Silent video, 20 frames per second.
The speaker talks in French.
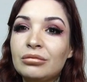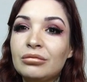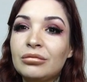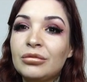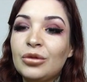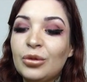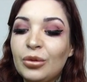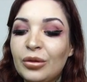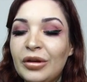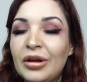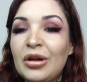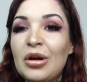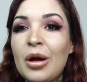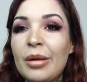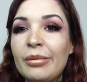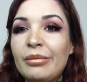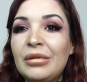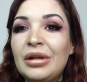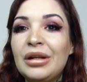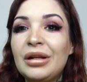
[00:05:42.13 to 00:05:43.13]
Donc c'est quand
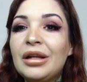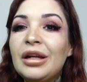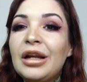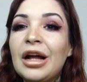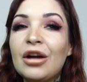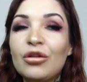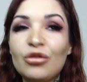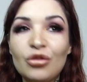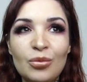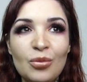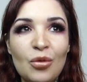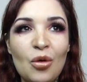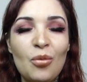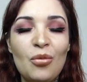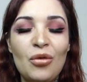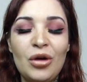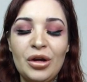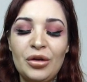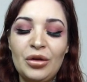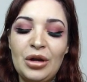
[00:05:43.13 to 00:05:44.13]
même largement
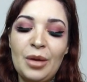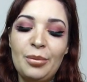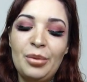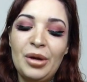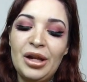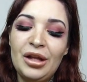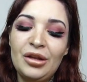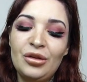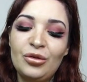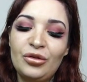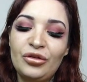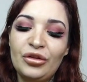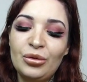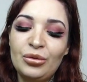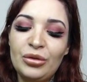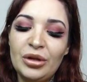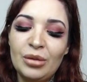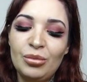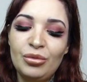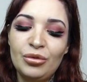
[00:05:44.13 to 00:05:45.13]
moins que la palette de chez
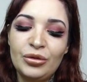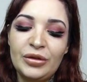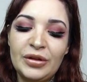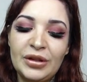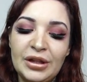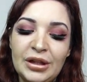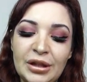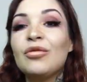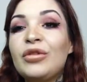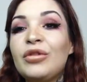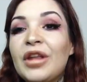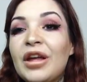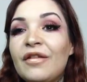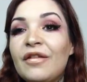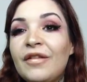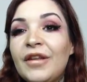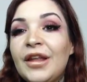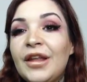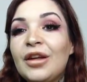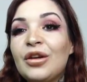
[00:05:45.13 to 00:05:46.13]
Huda Beauty. Vous
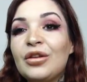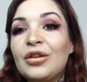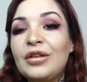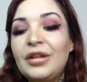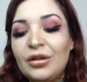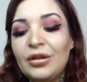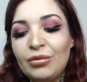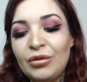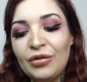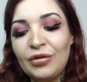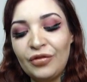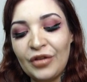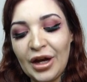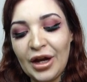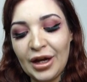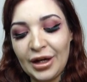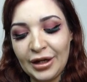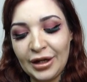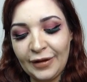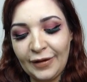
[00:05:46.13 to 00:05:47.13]
avez 18 euh, fards
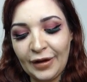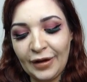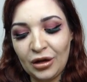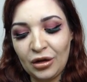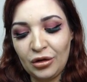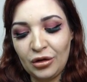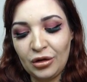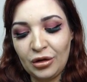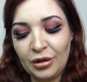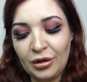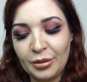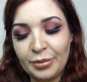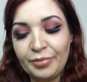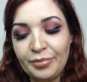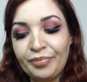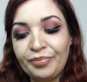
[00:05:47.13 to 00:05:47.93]
à l'intérieur.